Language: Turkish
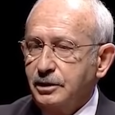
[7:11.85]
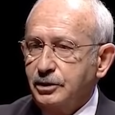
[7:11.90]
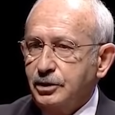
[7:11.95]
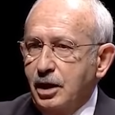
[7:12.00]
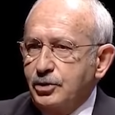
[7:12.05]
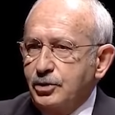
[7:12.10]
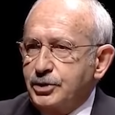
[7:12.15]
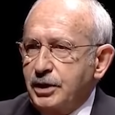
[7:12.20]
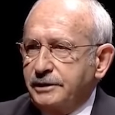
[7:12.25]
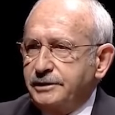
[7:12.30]

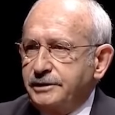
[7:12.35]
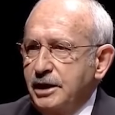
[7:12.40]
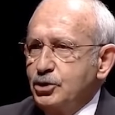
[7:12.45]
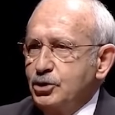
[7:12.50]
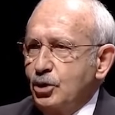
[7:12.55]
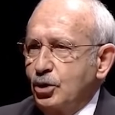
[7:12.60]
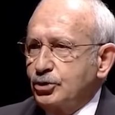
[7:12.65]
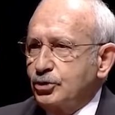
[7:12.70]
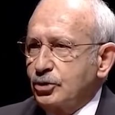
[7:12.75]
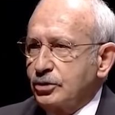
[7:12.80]
Ya
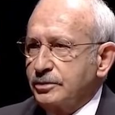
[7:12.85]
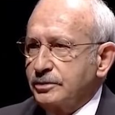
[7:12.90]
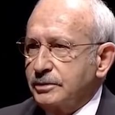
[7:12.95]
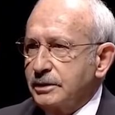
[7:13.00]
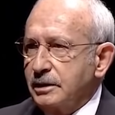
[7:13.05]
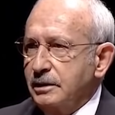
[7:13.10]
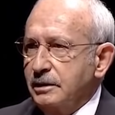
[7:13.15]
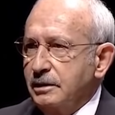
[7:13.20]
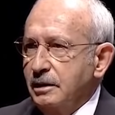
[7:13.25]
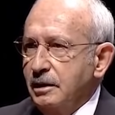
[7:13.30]
zaten zor
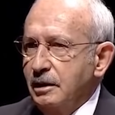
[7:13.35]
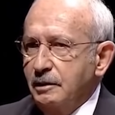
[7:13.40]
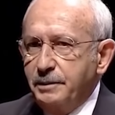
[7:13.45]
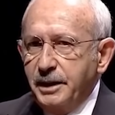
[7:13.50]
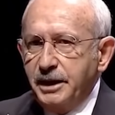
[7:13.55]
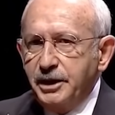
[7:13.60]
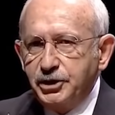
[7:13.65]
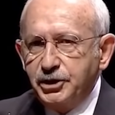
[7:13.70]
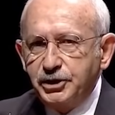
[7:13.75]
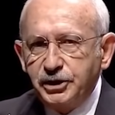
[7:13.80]
durumda.
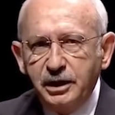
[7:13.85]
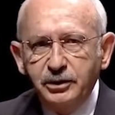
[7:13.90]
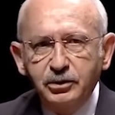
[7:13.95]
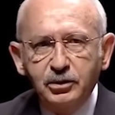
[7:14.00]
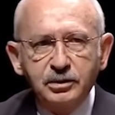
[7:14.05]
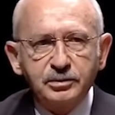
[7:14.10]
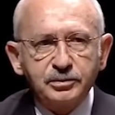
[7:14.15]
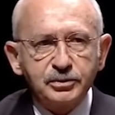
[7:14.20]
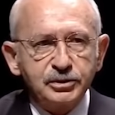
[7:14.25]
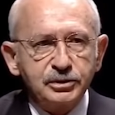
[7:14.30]

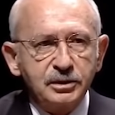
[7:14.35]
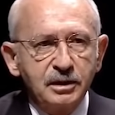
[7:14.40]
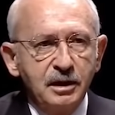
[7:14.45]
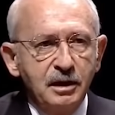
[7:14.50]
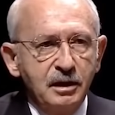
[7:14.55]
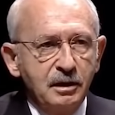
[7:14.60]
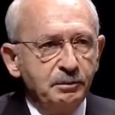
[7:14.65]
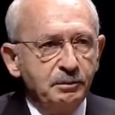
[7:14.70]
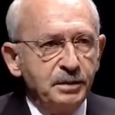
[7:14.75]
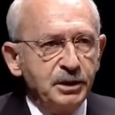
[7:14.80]
Perişan olmuş.
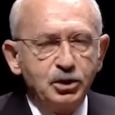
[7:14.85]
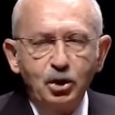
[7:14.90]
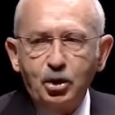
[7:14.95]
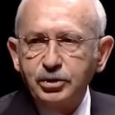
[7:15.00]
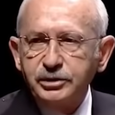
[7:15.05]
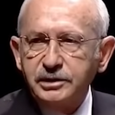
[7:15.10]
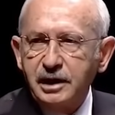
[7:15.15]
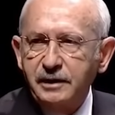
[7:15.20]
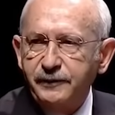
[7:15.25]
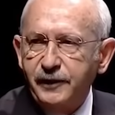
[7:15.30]
Bir de
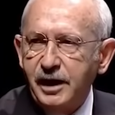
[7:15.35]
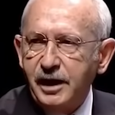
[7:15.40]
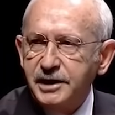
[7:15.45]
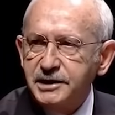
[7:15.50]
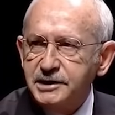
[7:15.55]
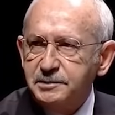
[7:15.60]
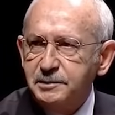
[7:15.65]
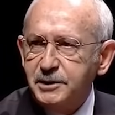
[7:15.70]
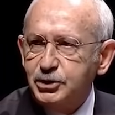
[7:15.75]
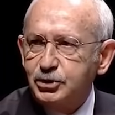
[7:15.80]
ondan
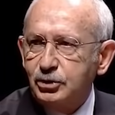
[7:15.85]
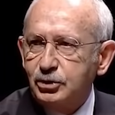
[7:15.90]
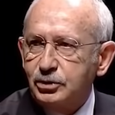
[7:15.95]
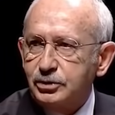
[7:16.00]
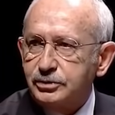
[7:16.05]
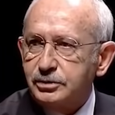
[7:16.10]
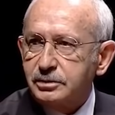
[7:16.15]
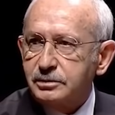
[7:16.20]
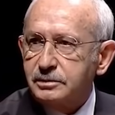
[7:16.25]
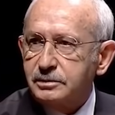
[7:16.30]
faiz mi
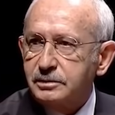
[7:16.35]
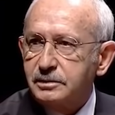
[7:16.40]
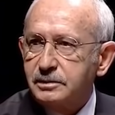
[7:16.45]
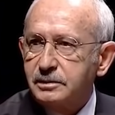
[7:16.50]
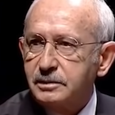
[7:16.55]
istiyorsun?